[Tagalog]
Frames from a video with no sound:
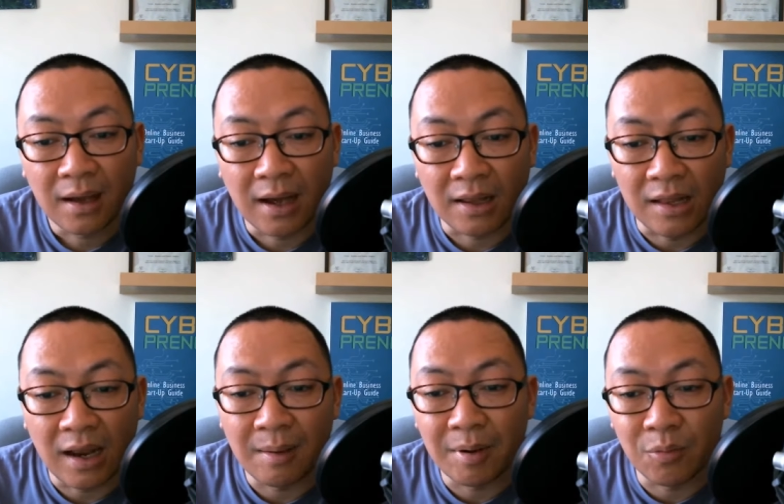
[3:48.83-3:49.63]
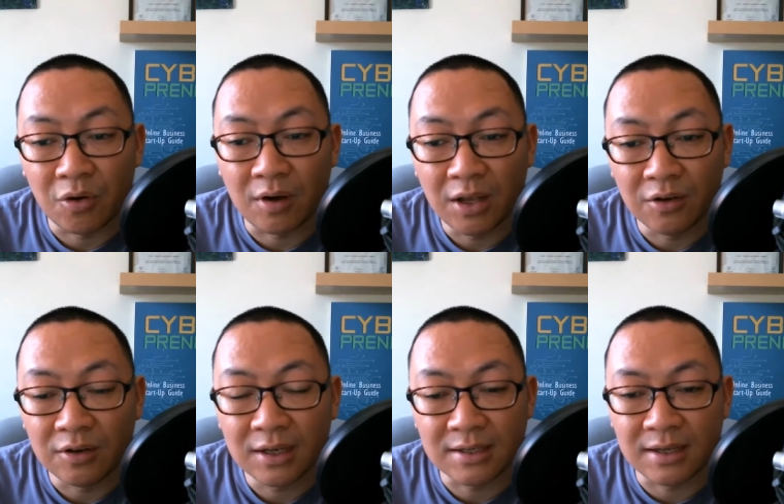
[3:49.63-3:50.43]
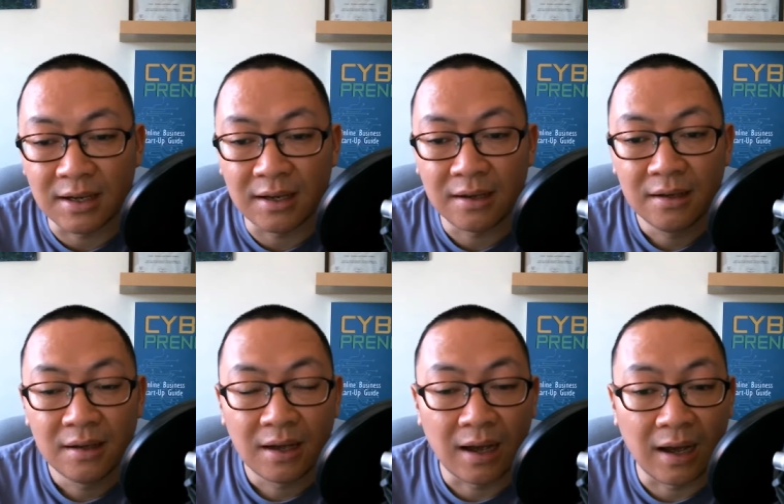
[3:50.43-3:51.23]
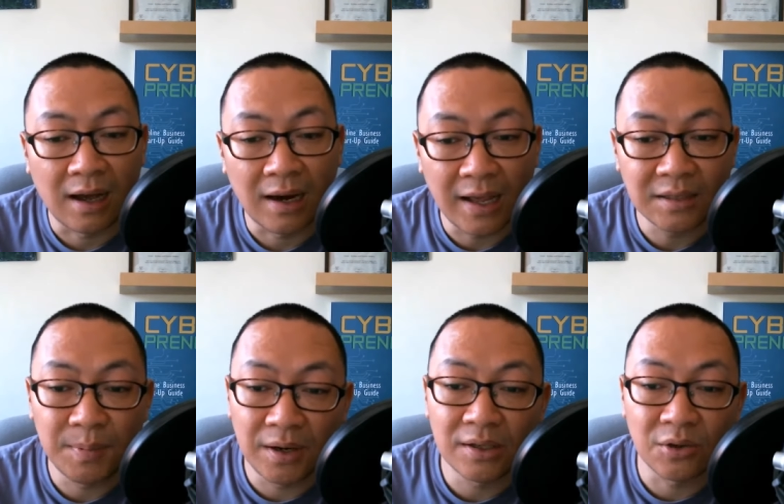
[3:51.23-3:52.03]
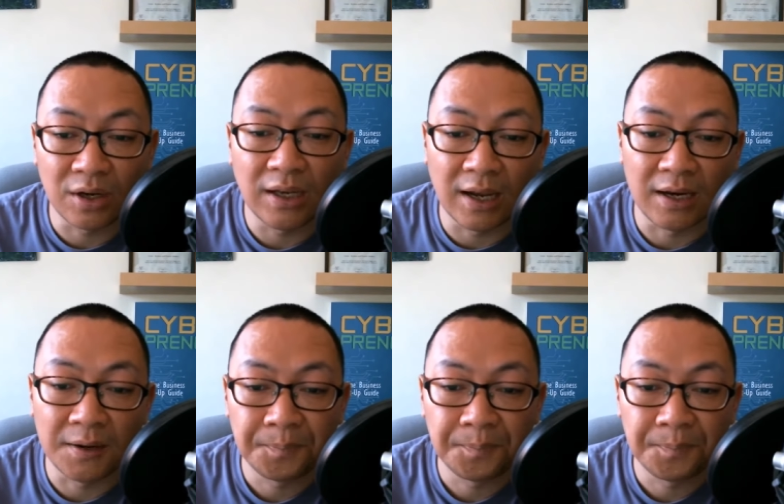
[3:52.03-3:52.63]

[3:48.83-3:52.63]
uh, dilemma mo ngayon kasi uh, na-experience ko rin yan.